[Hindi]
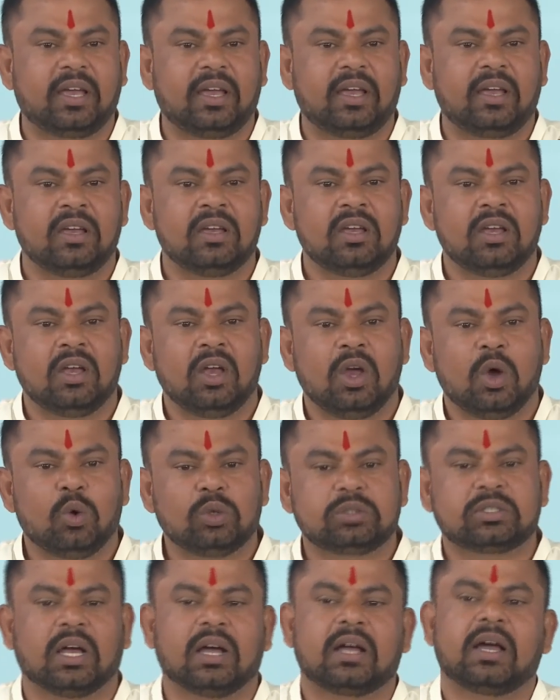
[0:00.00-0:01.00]
के
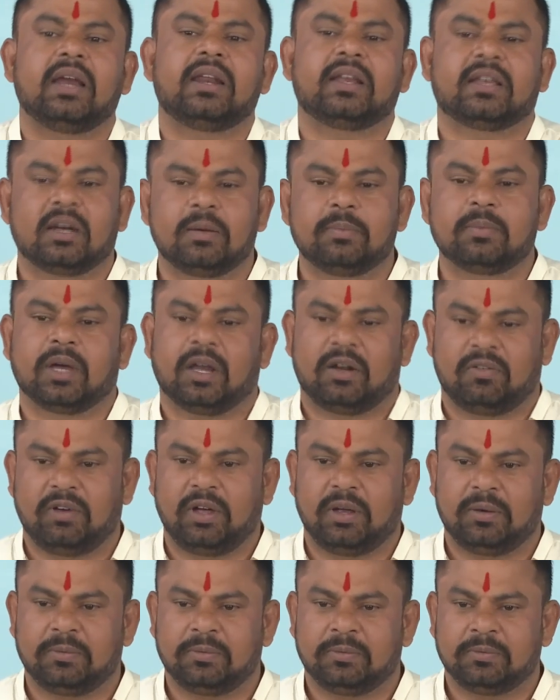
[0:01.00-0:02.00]
उसका कार्यक्रम
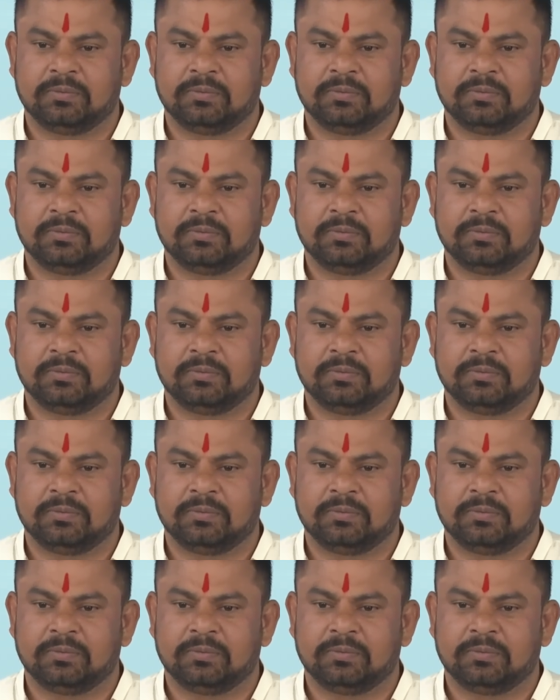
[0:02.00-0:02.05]
करवाए